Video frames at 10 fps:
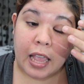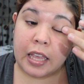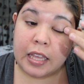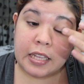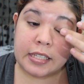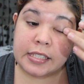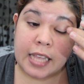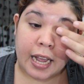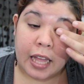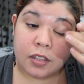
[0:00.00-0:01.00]
y
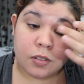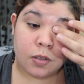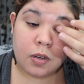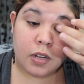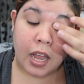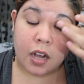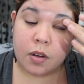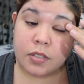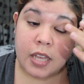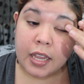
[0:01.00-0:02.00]
sacando las
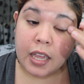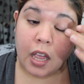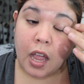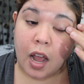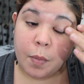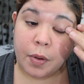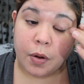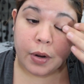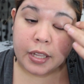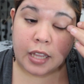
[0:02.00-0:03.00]
cosas que a lo
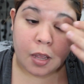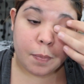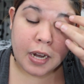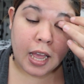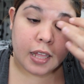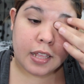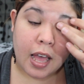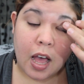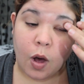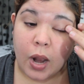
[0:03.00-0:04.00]
mejor están
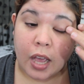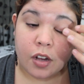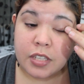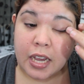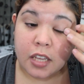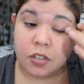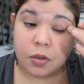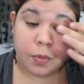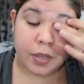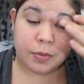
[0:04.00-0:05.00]
expiradas o las cosas que yo
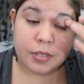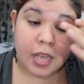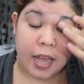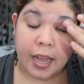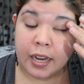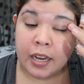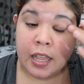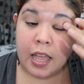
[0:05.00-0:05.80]
no voy a usar,